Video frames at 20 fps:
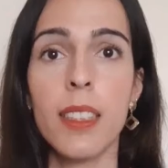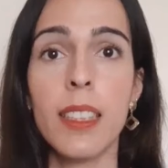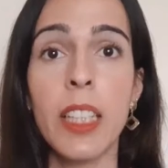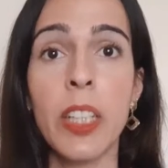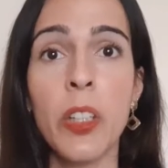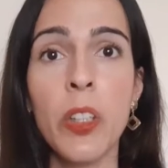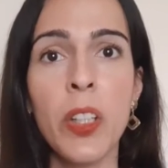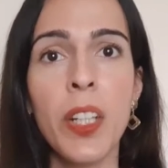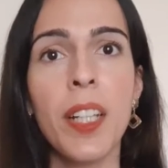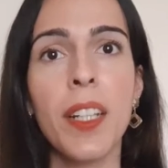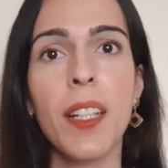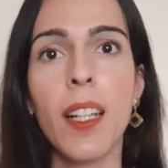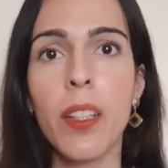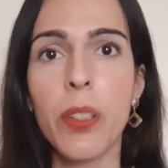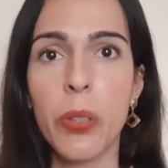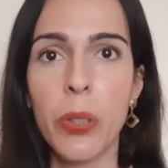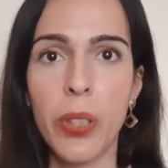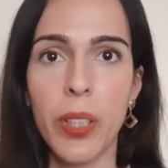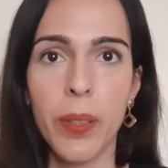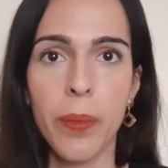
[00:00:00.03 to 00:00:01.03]
Señora
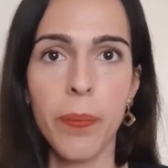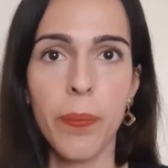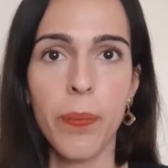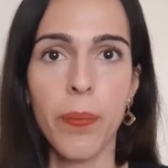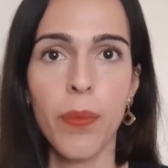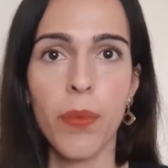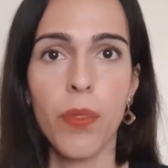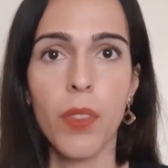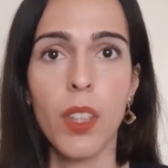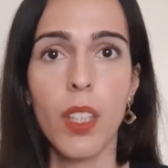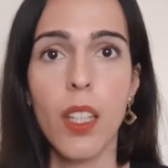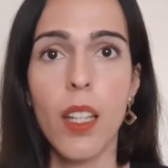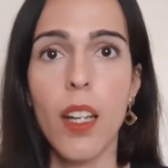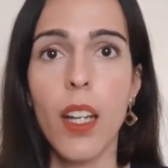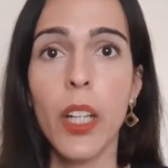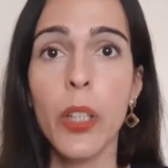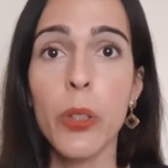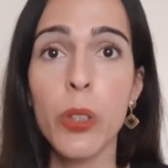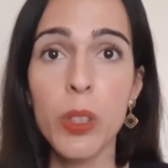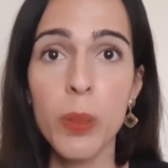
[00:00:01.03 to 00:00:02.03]
relatora,
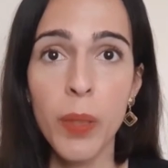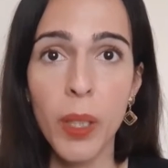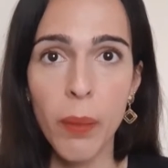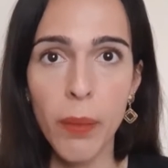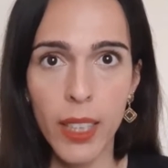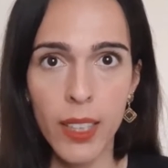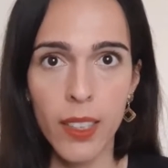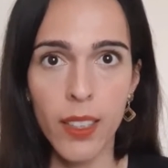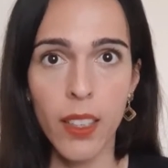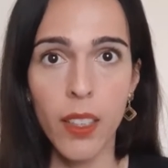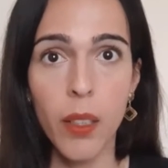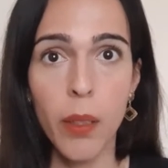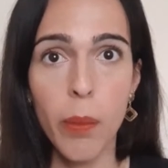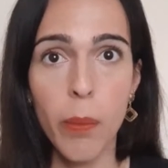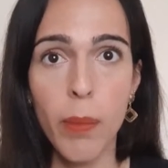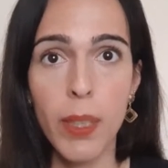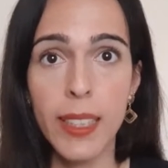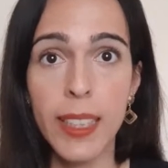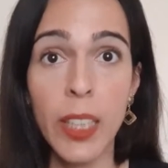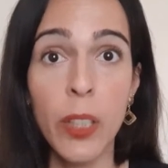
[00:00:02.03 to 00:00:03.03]
en
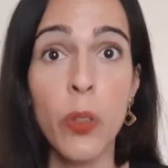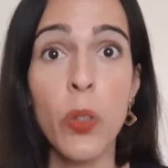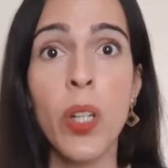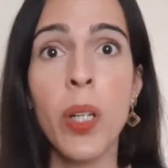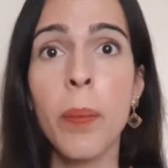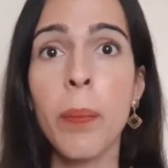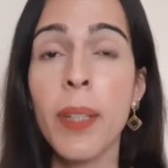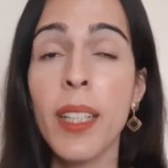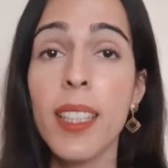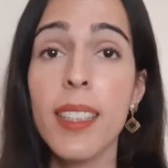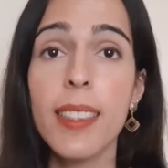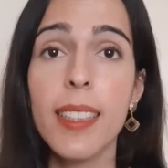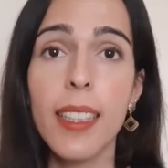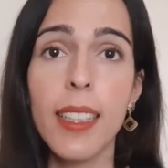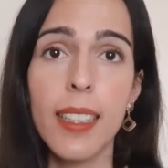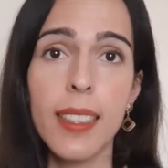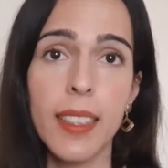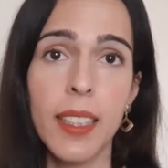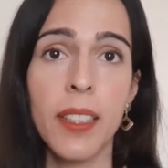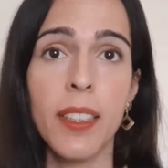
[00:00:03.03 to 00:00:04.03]
2020, más de
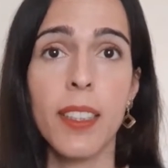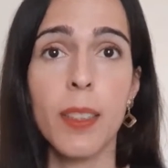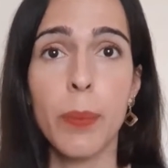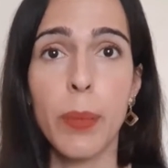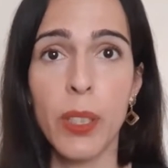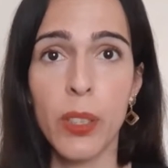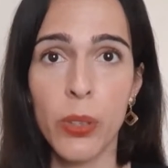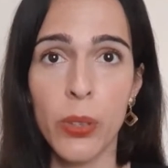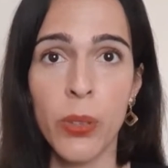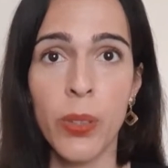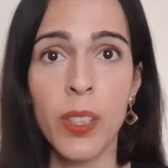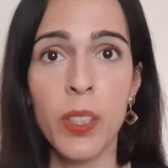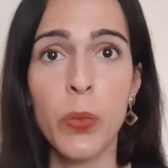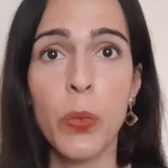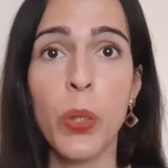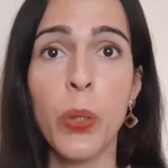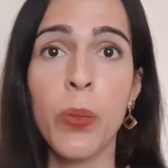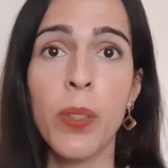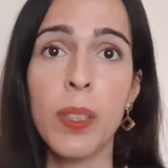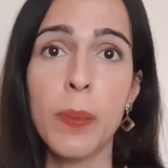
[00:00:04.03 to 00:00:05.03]
9.700
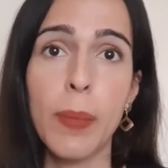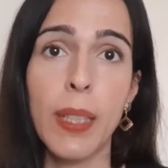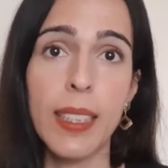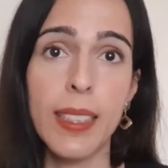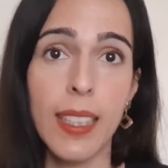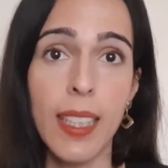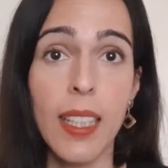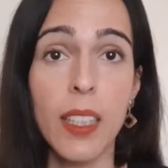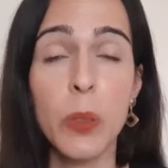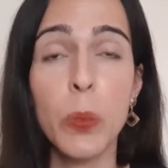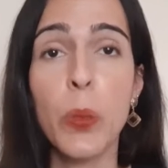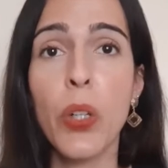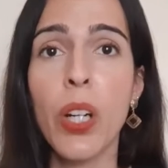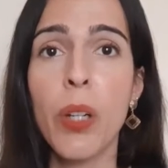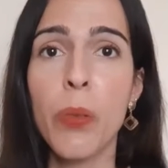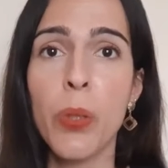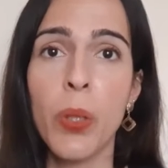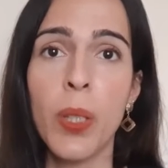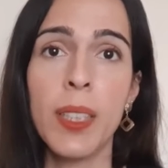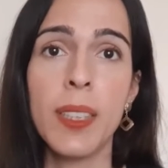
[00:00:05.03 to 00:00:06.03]
personas fueron desplazadas por
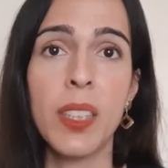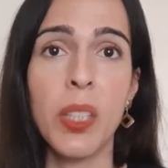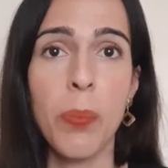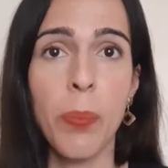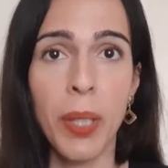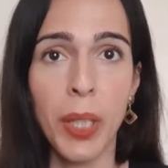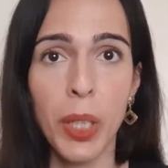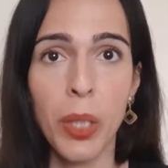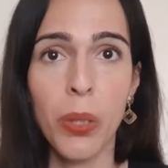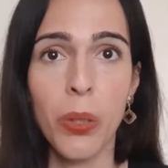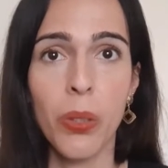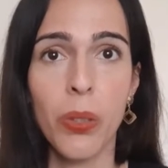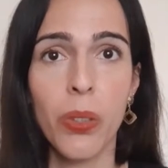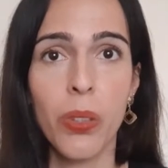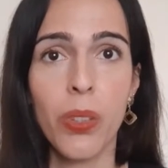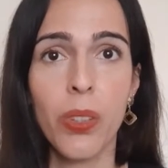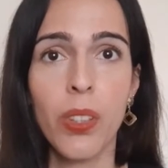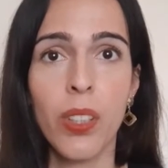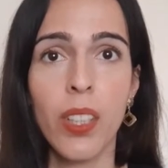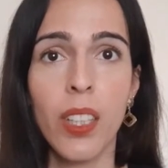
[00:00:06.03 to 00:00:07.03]
la violencia en México.
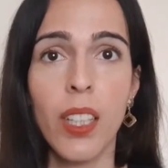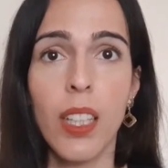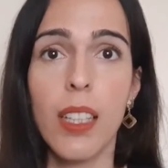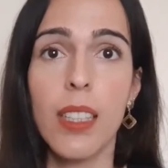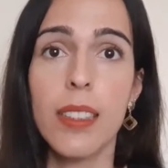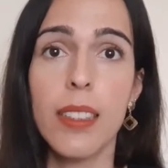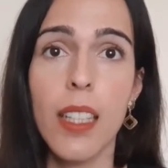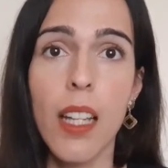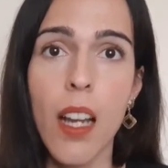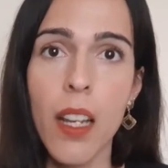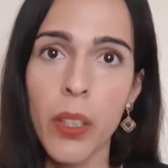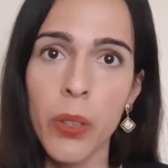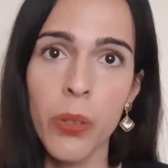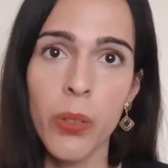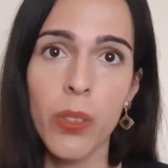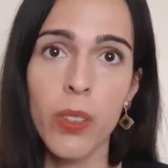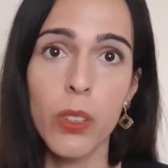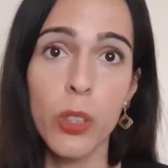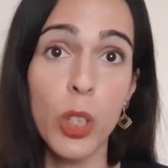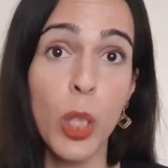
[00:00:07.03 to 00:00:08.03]
Este
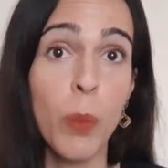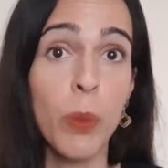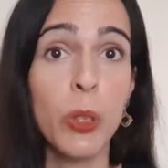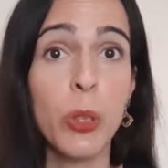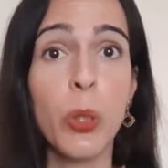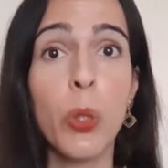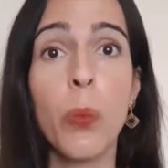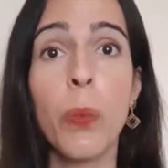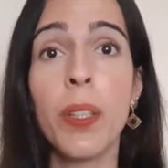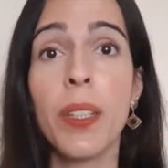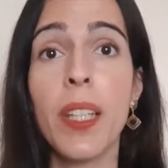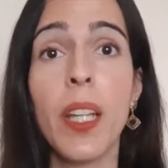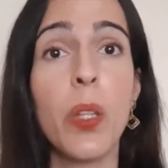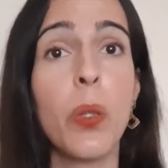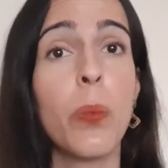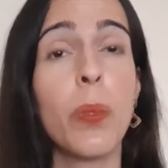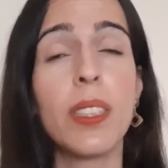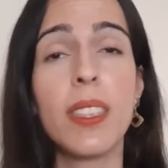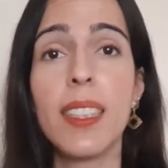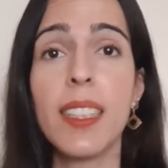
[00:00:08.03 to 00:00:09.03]
año ya hemos
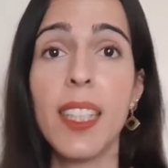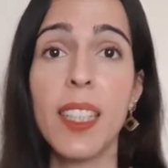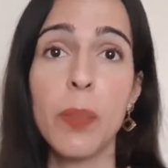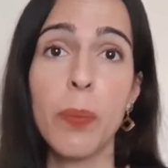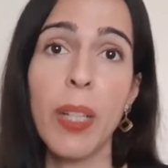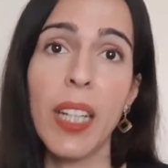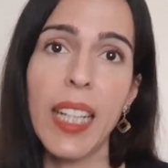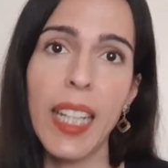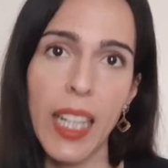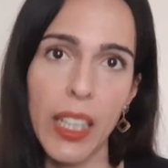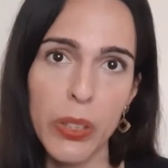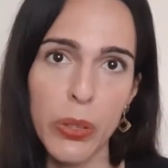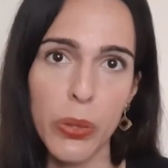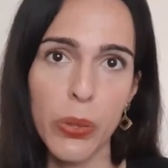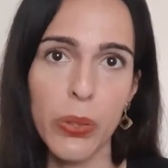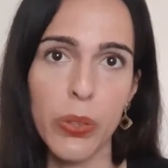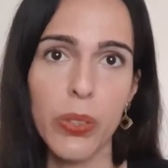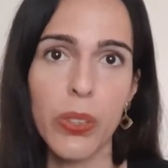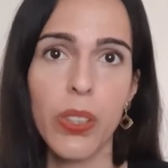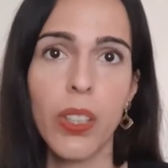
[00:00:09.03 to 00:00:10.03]
documentado más de 3.000
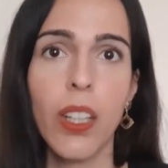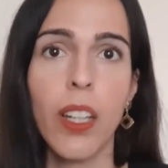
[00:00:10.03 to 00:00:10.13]
casos.